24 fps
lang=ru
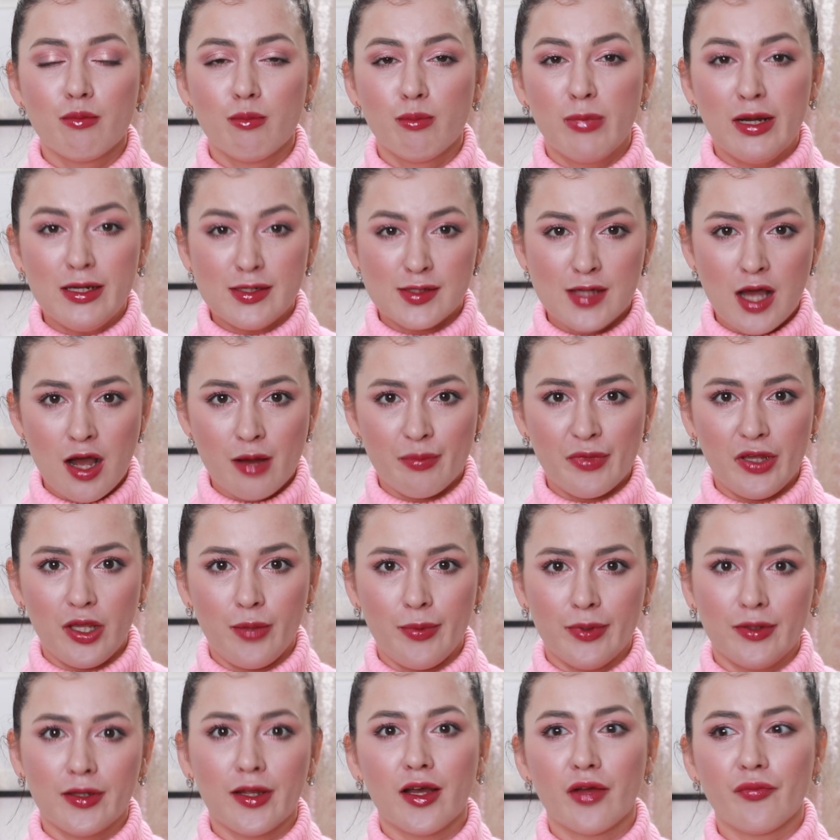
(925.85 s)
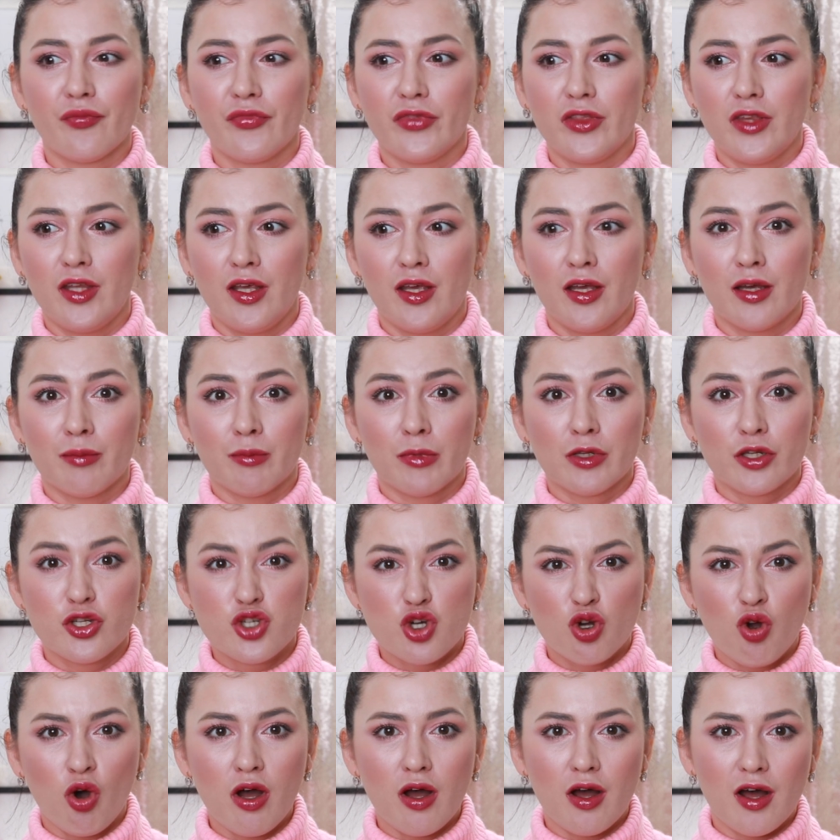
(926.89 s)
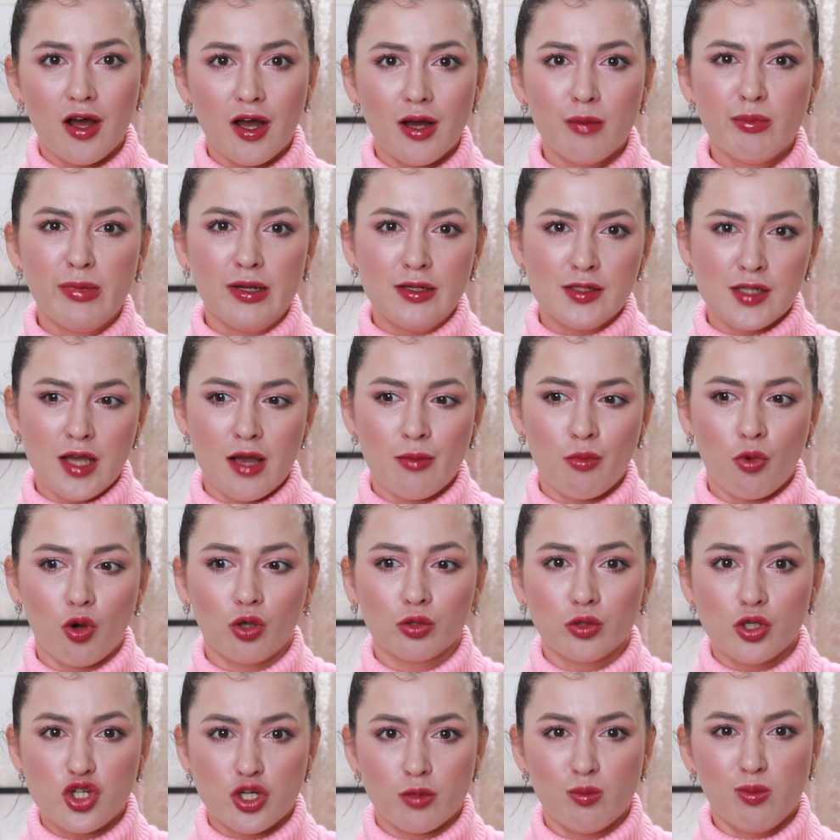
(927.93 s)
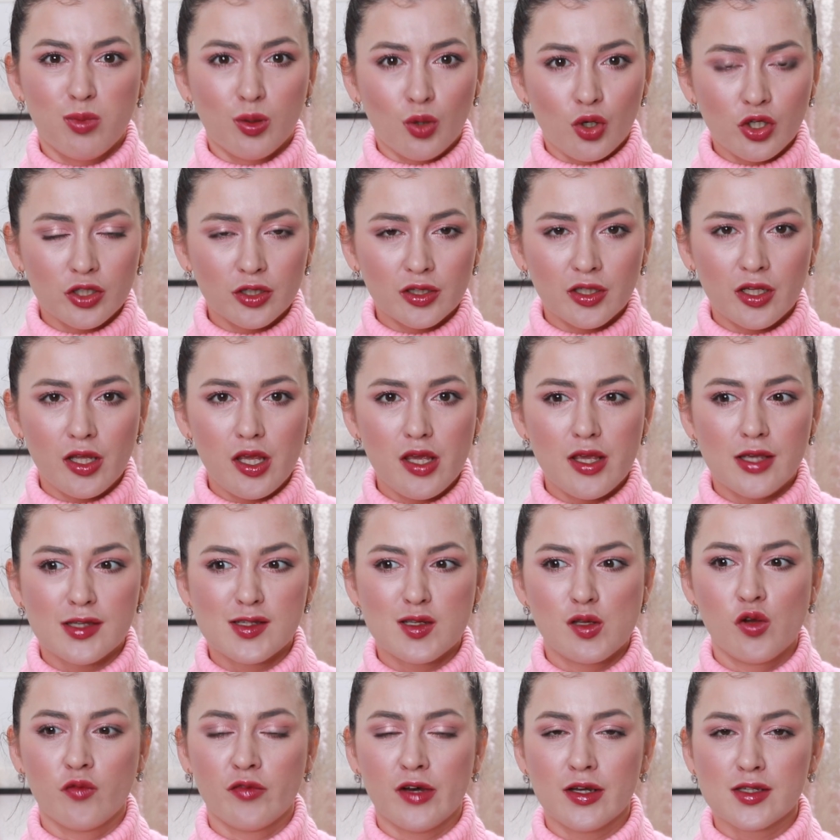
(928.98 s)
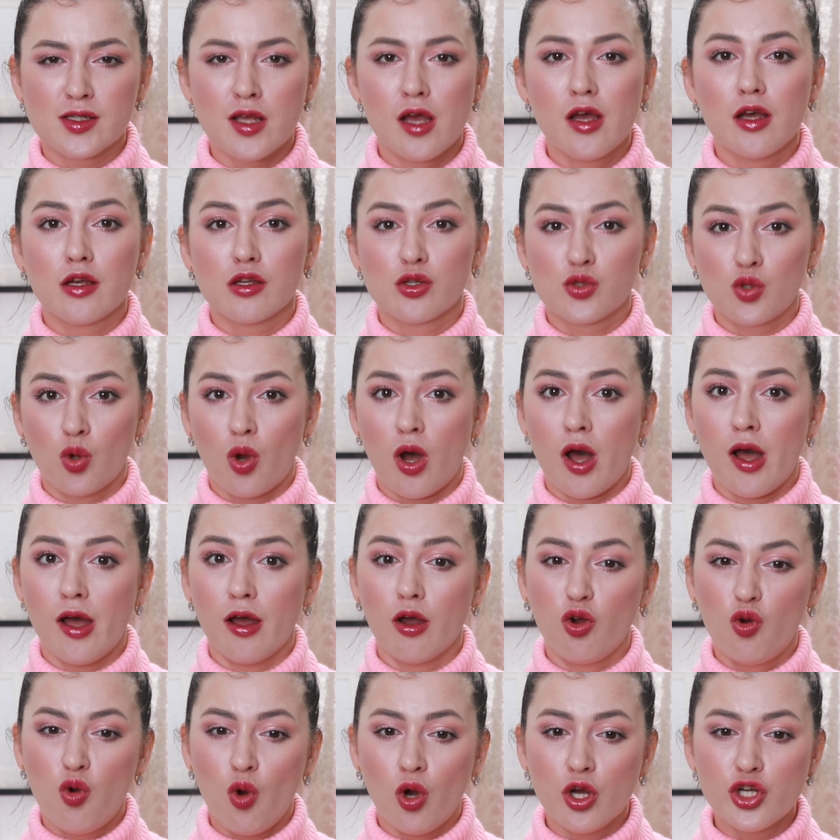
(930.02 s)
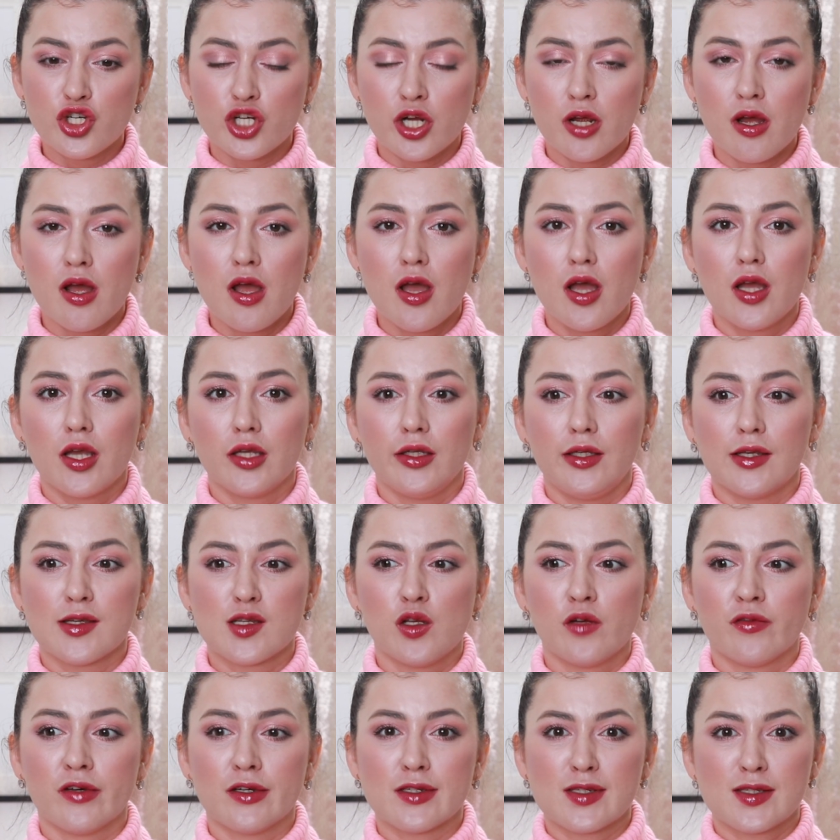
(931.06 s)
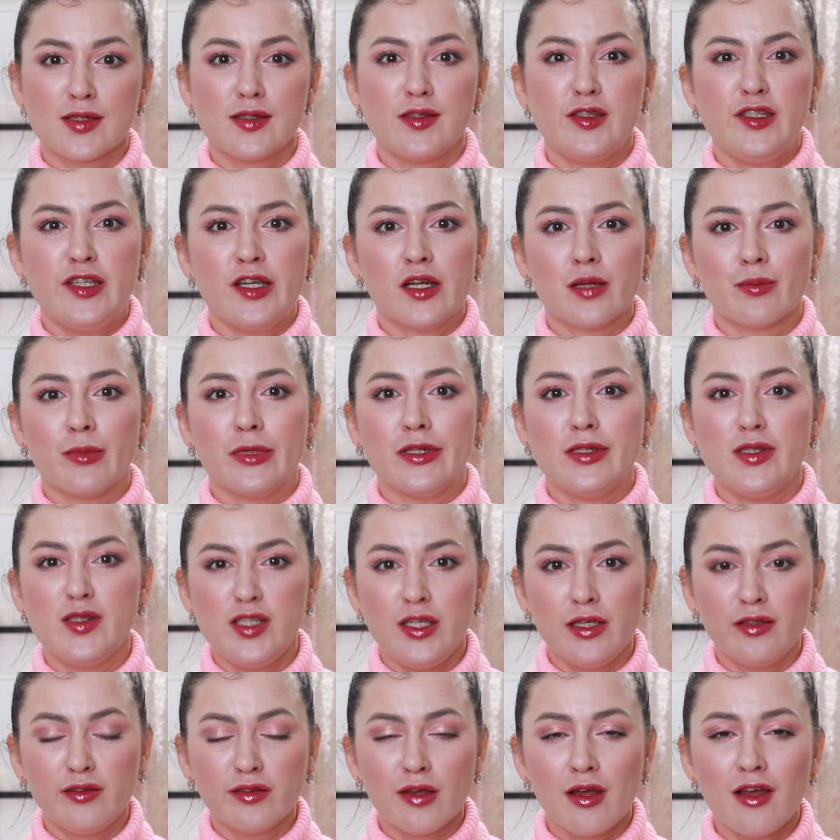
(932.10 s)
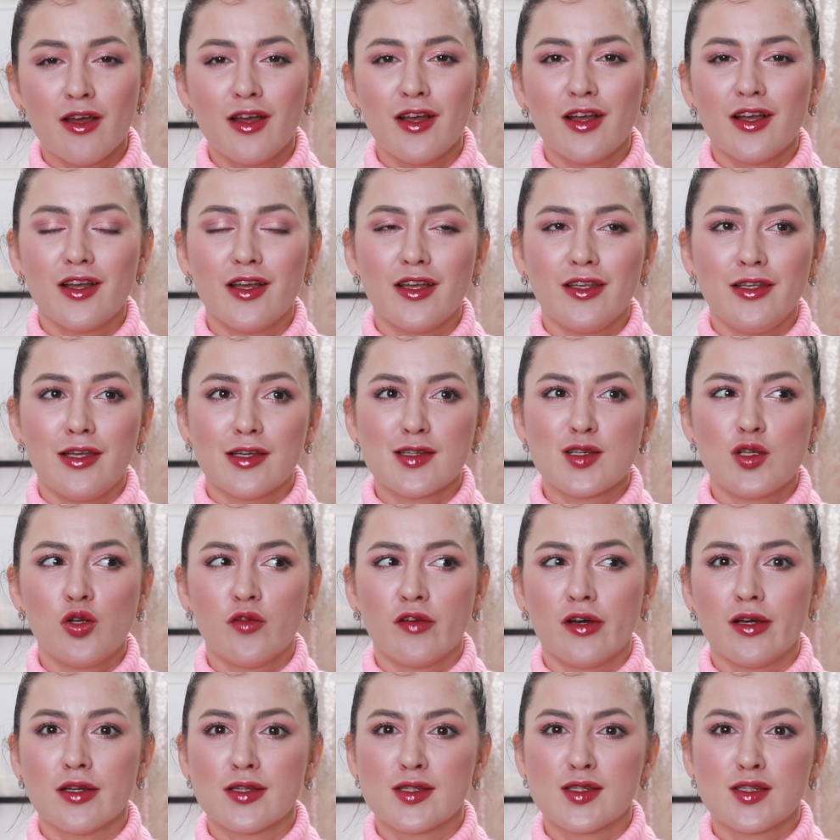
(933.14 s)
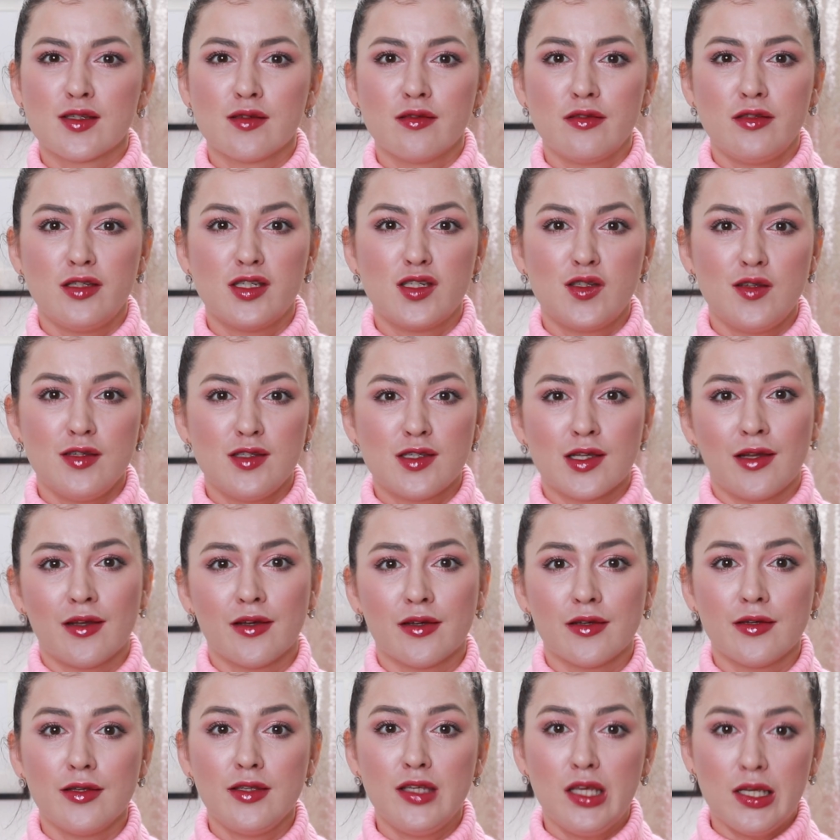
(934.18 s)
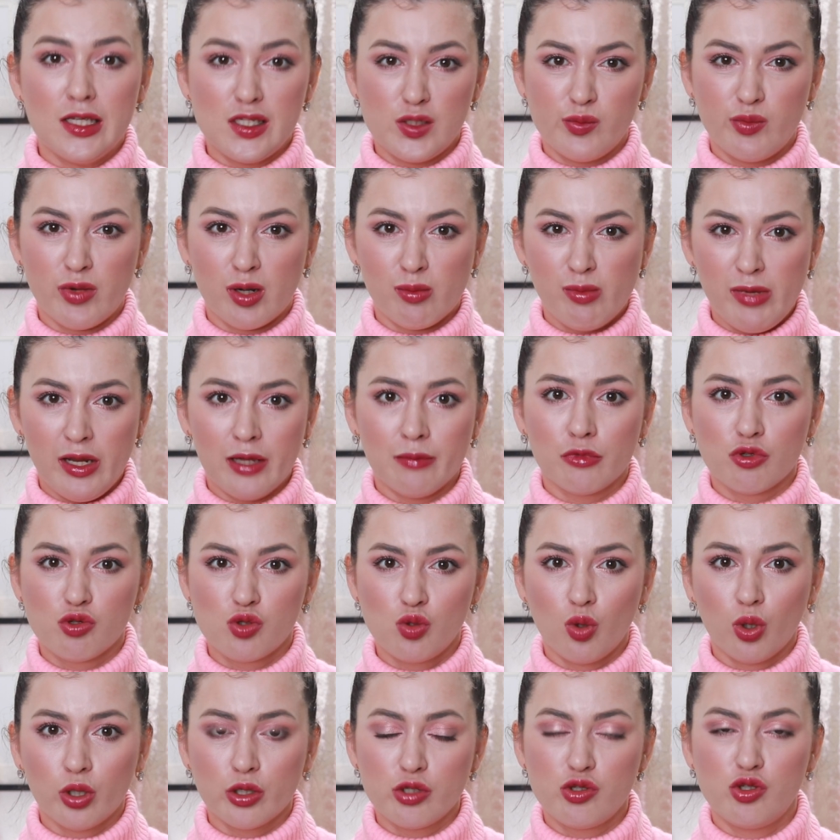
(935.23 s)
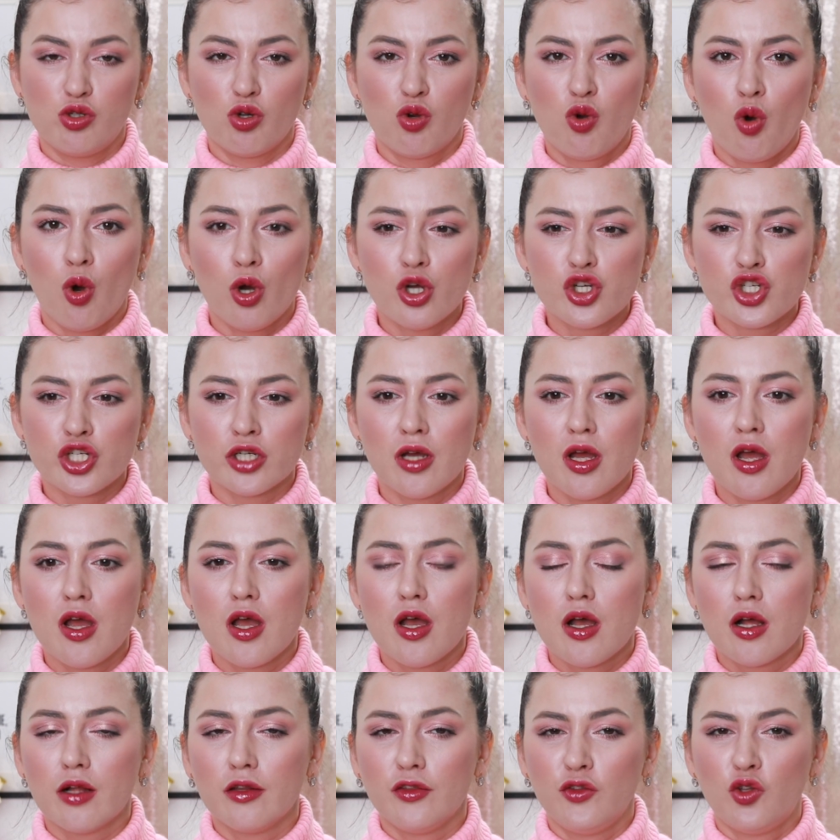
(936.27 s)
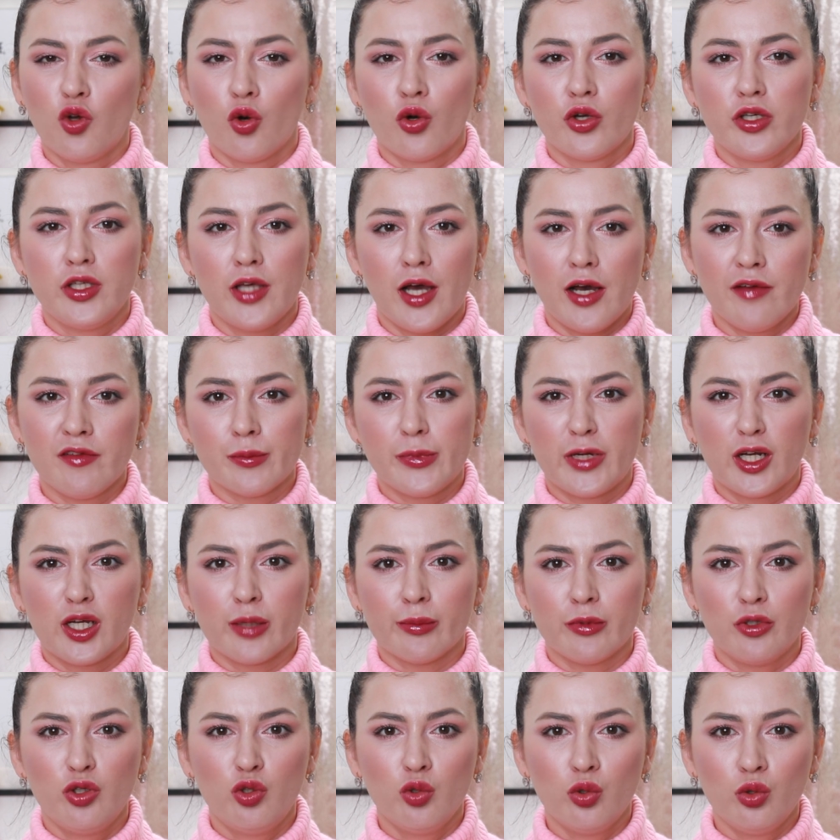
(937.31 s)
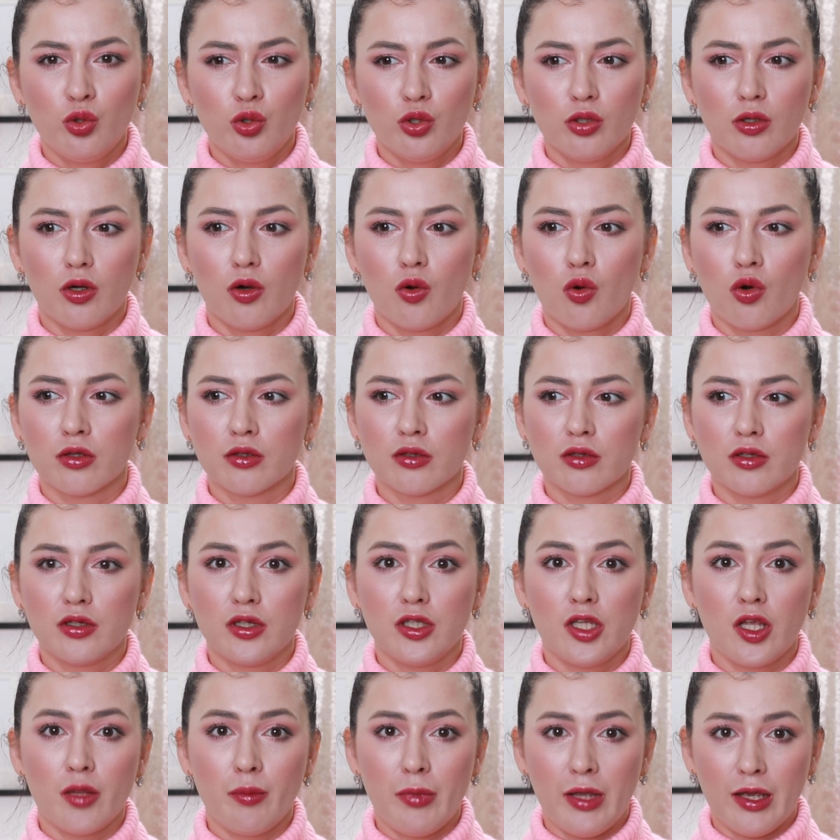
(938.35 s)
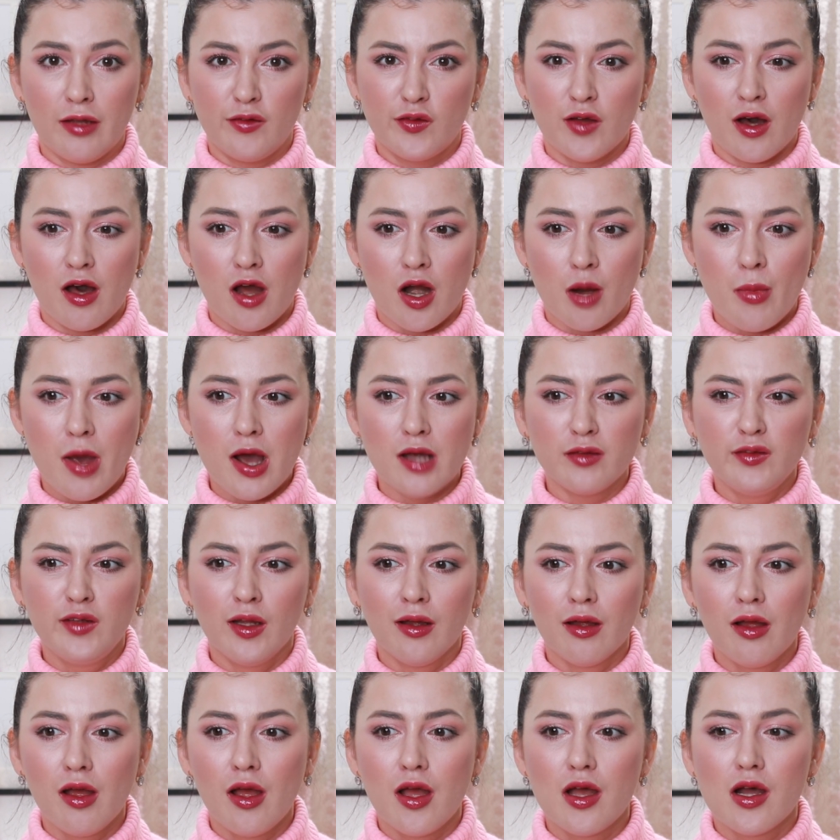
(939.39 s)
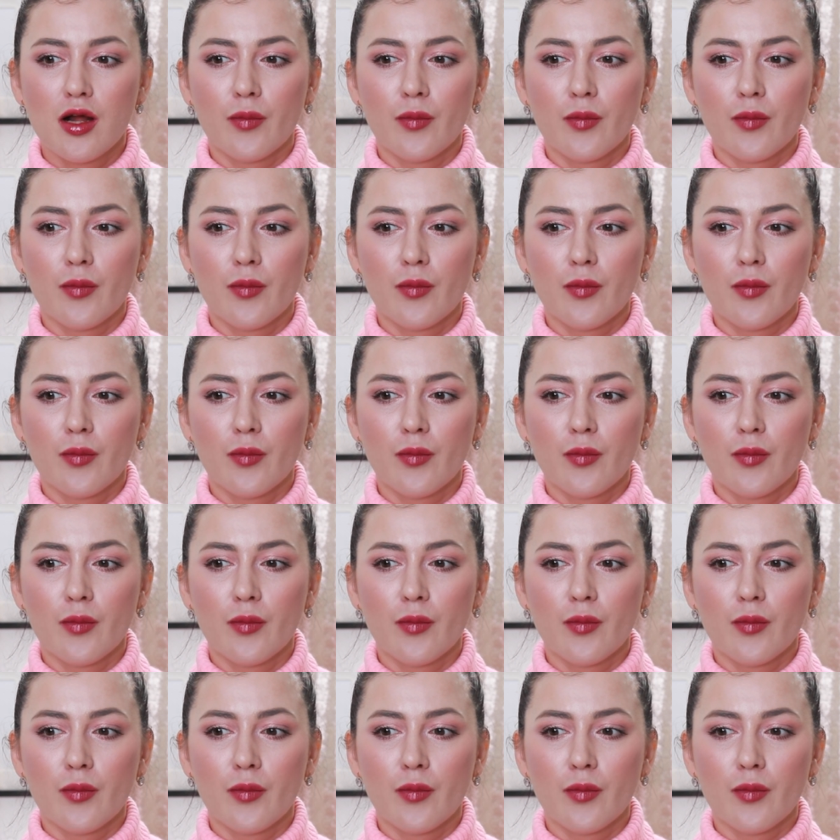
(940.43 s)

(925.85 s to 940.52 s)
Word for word: Бальзам именно не молочко, а бальзам, он очень плотный, если у вас сухая кожа, если у вас дерматит, если у вас действительно есть проблемы с сухостью кожи, то я вам рекомендую, он не имеет аромата,